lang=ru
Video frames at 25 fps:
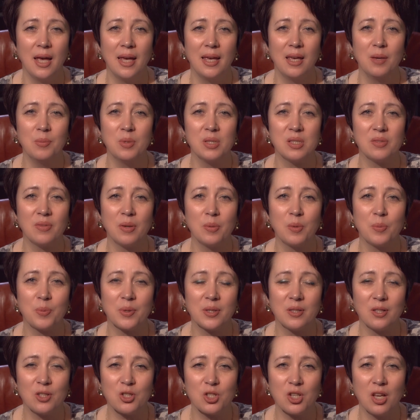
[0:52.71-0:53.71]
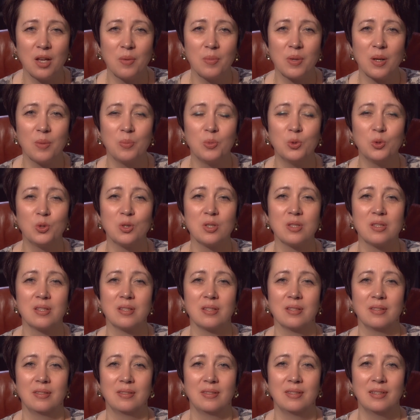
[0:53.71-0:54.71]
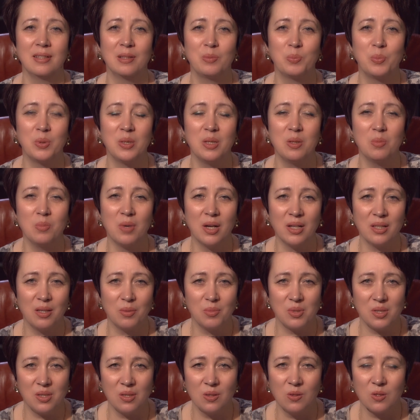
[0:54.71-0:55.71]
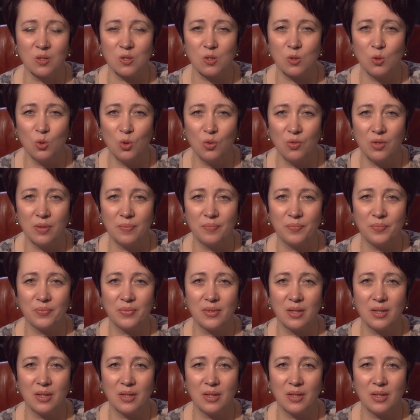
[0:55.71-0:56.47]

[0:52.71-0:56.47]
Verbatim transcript: И мы с вами продолжаем работать над пониманием силы Слова –